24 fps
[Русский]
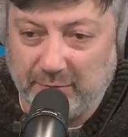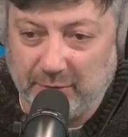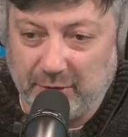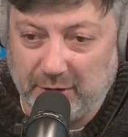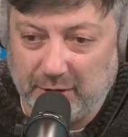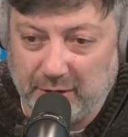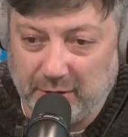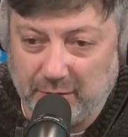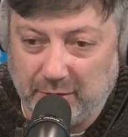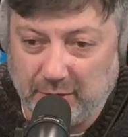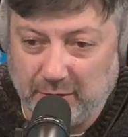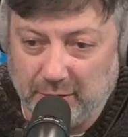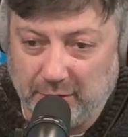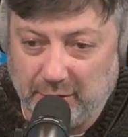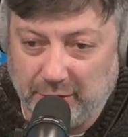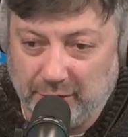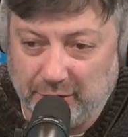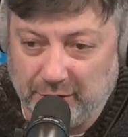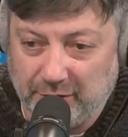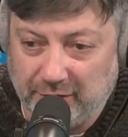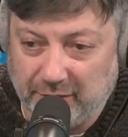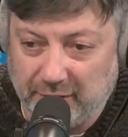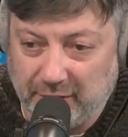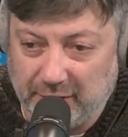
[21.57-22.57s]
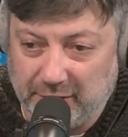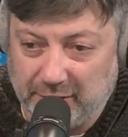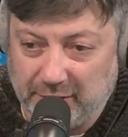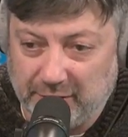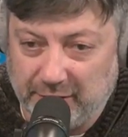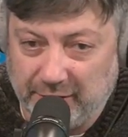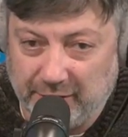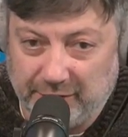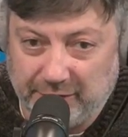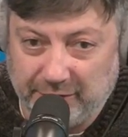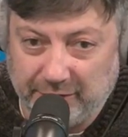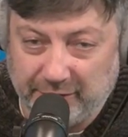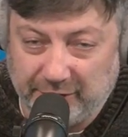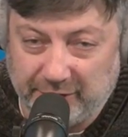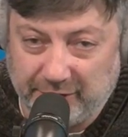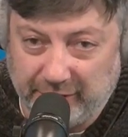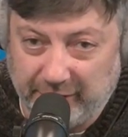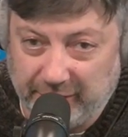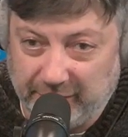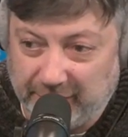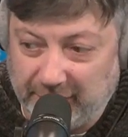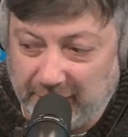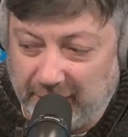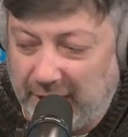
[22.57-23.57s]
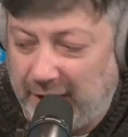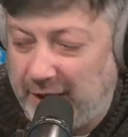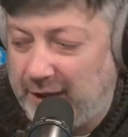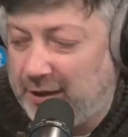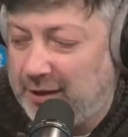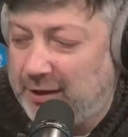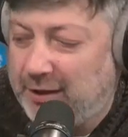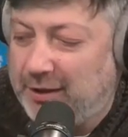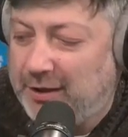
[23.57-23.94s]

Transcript: марта, год 2023, среда.